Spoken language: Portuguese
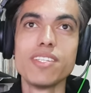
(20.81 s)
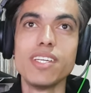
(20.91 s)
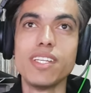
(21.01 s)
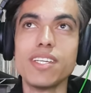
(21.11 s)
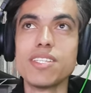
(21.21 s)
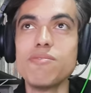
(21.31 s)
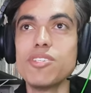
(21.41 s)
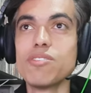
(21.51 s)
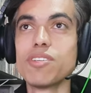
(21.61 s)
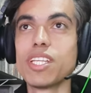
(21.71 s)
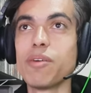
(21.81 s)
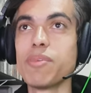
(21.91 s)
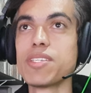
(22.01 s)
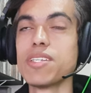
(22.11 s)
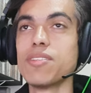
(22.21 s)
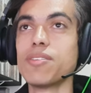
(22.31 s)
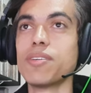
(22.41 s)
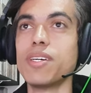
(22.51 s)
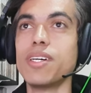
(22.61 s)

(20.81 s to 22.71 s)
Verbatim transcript: E nesse vídeo eu vou estar tá passando